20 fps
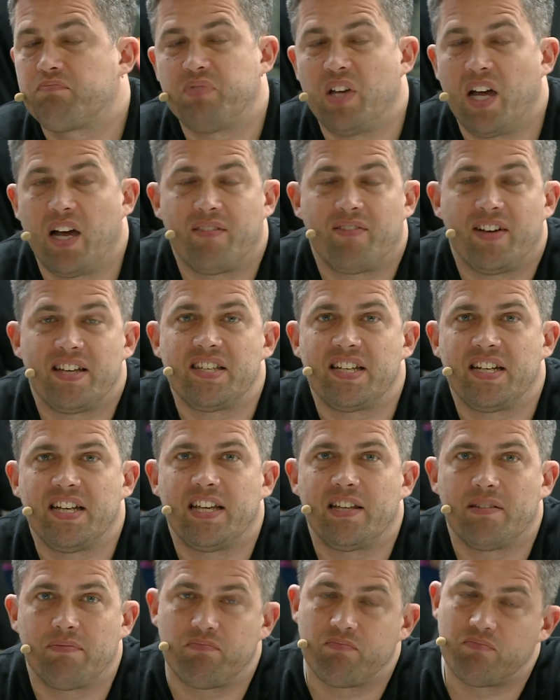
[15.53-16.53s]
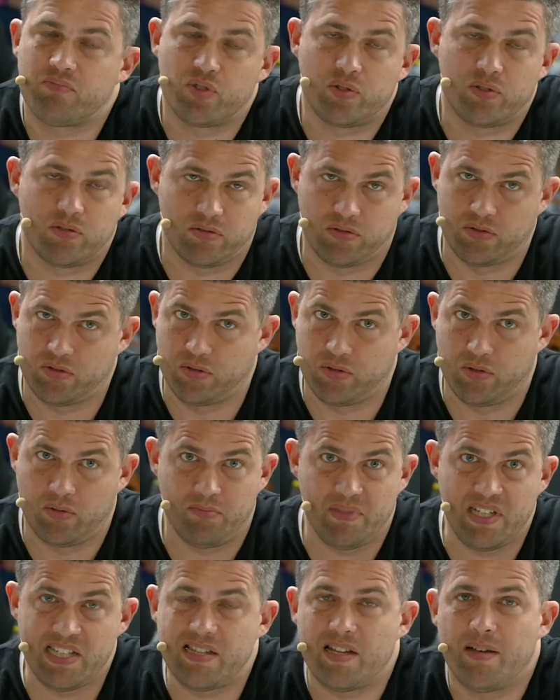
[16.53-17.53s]
ja, weiß ich nicht,
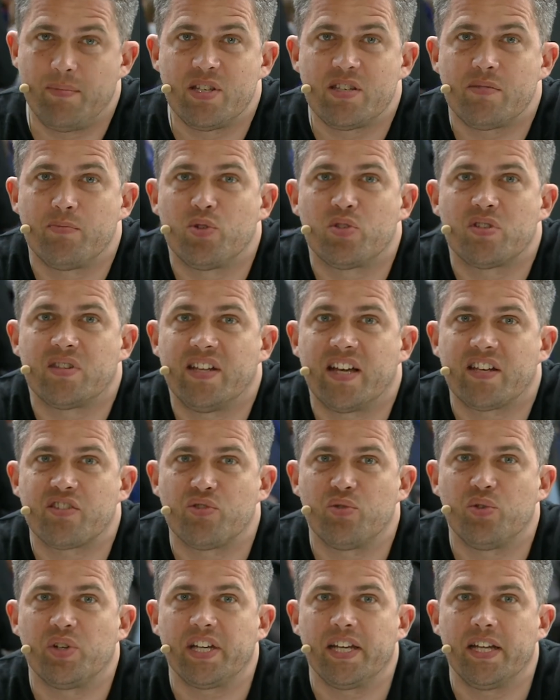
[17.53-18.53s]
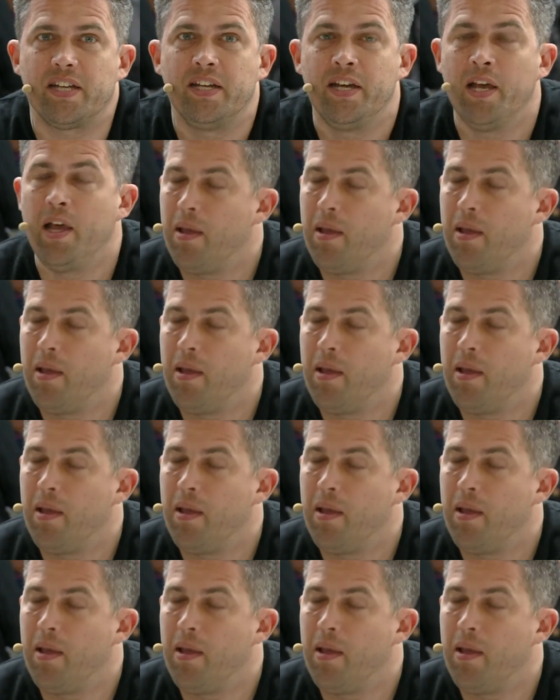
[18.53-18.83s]
zum Islamismus nach Syrien.